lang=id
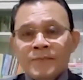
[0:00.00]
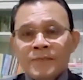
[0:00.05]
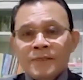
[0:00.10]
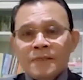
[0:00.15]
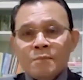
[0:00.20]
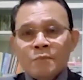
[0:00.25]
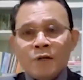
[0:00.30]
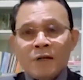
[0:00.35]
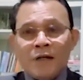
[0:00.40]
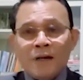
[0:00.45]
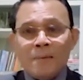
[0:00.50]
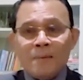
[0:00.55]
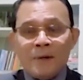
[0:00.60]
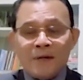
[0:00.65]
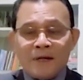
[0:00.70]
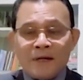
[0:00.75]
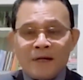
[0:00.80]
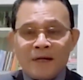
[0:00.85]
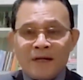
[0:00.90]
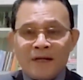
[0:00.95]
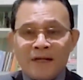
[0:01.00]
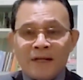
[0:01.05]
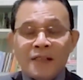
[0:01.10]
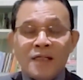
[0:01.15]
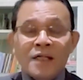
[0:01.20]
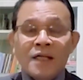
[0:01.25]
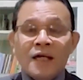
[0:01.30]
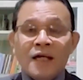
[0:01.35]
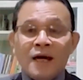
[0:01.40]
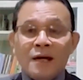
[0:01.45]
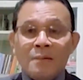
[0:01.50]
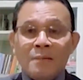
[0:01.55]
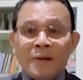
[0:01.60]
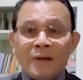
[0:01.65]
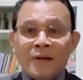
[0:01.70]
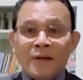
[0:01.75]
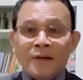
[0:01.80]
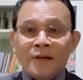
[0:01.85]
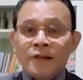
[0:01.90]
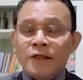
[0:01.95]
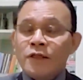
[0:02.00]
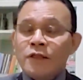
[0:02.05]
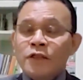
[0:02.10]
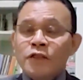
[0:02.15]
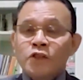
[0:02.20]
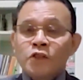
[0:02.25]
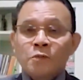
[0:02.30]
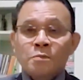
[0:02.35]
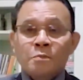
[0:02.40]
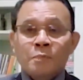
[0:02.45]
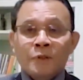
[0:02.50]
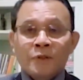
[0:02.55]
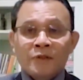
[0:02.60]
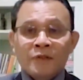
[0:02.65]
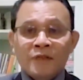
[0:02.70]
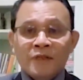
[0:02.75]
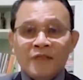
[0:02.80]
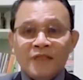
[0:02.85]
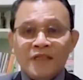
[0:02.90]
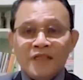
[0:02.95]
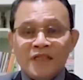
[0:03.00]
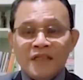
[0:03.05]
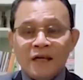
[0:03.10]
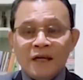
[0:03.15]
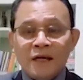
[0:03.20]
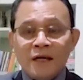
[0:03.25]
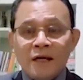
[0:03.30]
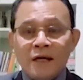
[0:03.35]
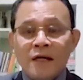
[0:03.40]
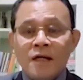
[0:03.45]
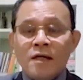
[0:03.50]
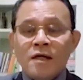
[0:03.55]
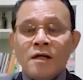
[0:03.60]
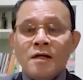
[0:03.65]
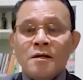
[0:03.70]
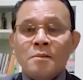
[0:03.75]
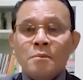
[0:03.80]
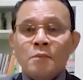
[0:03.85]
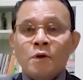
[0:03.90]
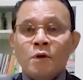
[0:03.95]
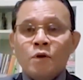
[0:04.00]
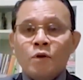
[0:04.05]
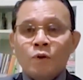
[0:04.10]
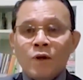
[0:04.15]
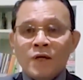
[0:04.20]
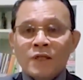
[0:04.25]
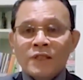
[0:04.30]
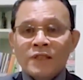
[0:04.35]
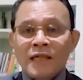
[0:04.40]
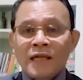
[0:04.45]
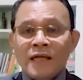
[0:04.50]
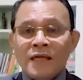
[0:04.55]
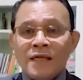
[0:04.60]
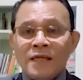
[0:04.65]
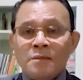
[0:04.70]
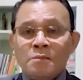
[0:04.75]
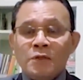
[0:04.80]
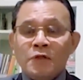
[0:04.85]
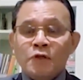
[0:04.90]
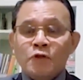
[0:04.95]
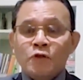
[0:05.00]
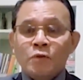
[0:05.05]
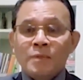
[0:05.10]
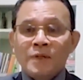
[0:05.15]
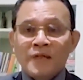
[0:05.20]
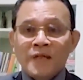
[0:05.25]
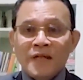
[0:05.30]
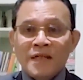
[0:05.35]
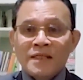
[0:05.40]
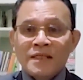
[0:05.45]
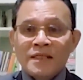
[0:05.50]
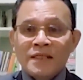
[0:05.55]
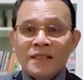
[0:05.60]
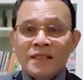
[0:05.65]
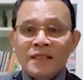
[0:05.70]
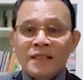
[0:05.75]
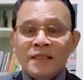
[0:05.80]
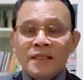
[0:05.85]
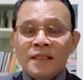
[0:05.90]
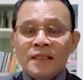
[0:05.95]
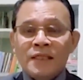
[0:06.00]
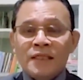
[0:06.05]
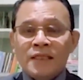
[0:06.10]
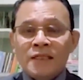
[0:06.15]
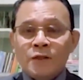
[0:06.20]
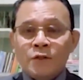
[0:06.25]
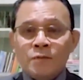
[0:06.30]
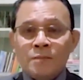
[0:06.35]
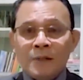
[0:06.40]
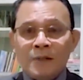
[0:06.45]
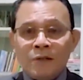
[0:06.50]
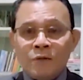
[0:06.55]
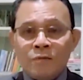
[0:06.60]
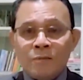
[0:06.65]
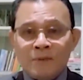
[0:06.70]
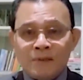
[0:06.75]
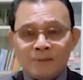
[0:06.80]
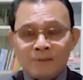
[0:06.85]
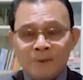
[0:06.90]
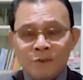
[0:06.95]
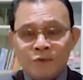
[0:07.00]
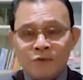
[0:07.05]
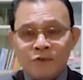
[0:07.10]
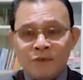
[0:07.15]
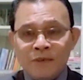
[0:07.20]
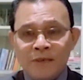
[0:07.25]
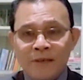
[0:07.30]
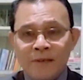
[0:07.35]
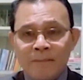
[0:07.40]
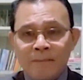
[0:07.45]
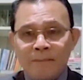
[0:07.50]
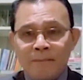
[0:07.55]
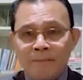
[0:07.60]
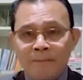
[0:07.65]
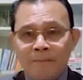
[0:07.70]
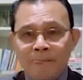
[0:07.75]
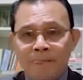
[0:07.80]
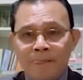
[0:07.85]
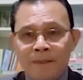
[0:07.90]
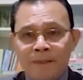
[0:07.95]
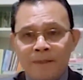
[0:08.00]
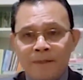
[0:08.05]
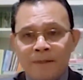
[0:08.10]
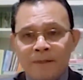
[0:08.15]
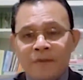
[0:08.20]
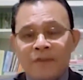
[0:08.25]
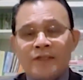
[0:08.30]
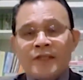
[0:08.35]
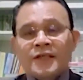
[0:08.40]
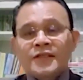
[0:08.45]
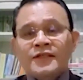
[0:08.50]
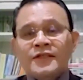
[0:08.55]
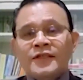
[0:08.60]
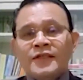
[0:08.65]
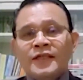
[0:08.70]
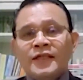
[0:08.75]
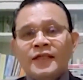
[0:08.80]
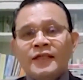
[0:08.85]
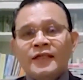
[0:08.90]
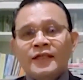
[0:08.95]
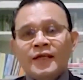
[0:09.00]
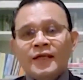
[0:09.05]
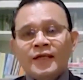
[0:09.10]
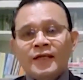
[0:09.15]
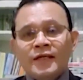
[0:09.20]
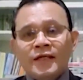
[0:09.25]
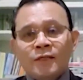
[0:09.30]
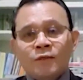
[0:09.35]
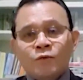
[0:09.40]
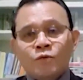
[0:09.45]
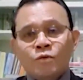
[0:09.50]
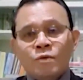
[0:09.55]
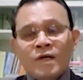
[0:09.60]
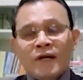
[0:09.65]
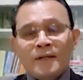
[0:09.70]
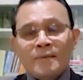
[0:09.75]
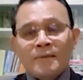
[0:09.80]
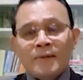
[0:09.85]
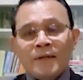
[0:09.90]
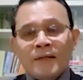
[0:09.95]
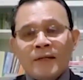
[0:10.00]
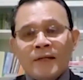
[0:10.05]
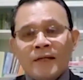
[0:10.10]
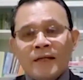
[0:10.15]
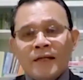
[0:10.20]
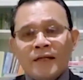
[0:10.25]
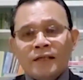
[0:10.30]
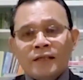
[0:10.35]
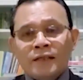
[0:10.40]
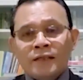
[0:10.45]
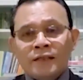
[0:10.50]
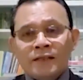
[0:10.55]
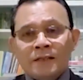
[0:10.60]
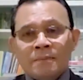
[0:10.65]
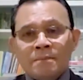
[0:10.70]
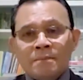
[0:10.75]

menggambarkan kegelapan sepertinya menguasai mendominasi kehidupan umat manusia tidak sedikit anak-anak Tuhan mereka yang tetap